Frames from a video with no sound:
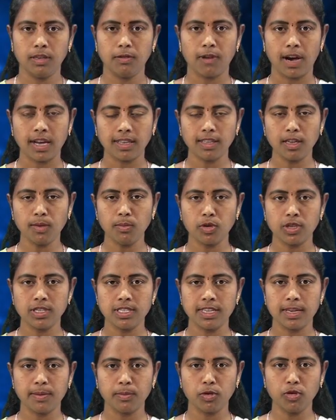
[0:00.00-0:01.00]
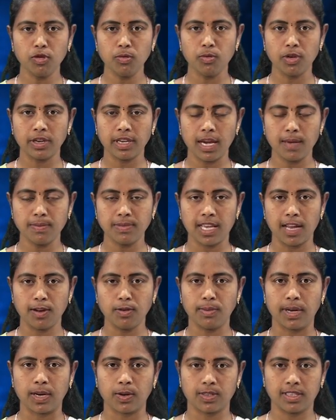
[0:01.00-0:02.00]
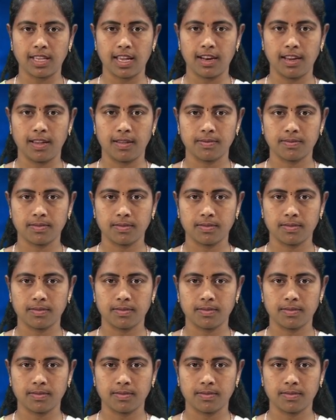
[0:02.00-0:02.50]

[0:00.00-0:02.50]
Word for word: వార్తలు ముగించే ముందు ముఖ్యాంశాలు మరొకసారి